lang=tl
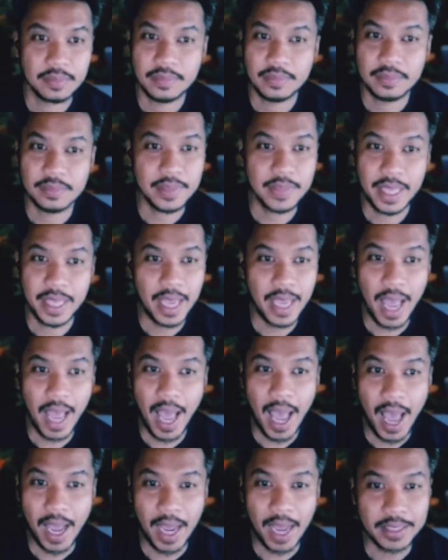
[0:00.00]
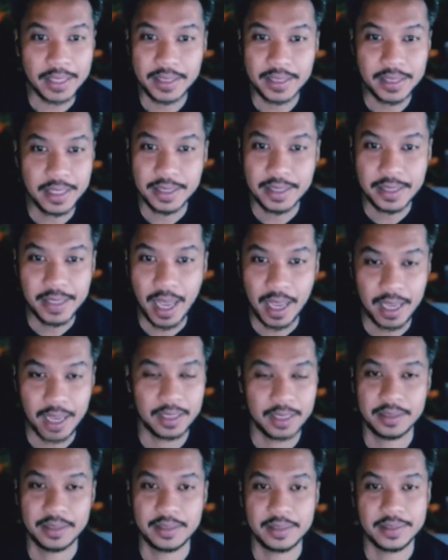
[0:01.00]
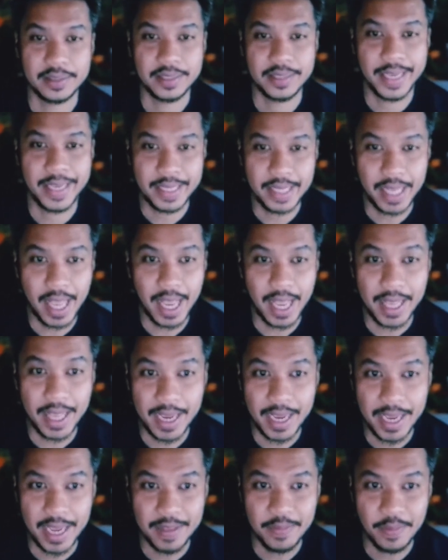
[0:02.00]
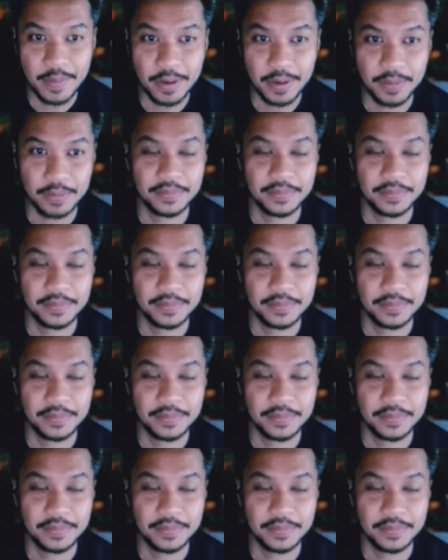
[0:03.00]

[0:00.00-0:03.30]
hindi ka aangat diyan sa kinalalagyan mo.